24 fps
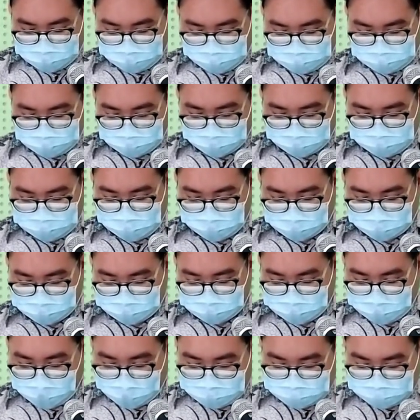Ibu
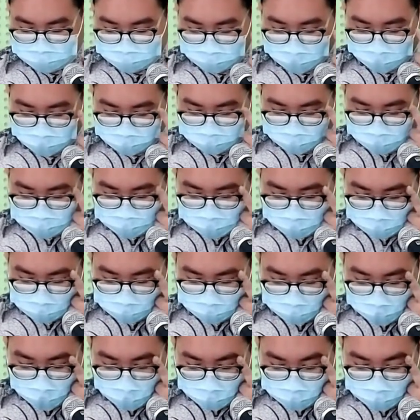Saudara-saudari Yehezkiel pasal
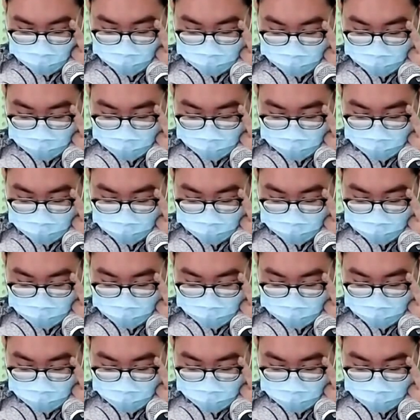31